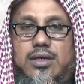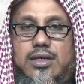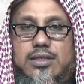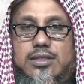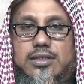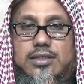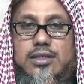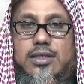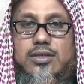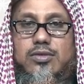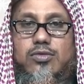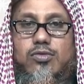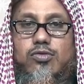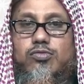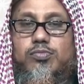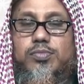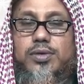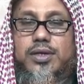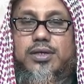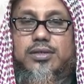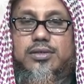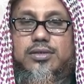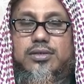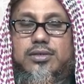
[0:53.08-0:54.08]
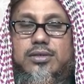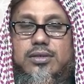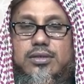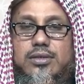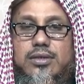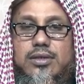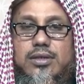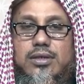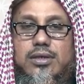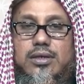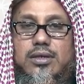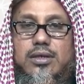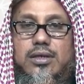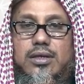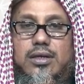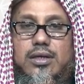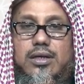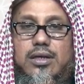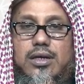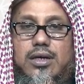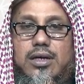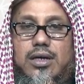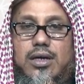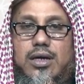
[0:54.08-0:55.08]
আজকের খুতবার
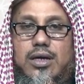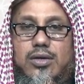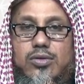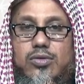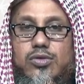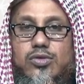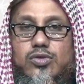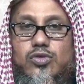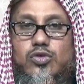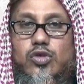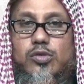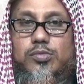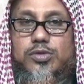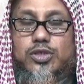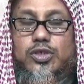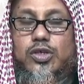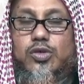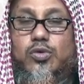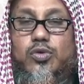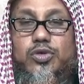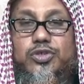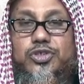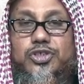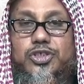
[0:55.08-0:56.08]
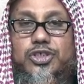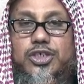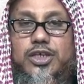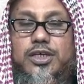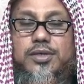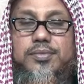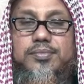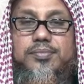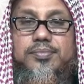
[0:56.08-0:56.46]
আলোচ্য বিষয় হচ্ছে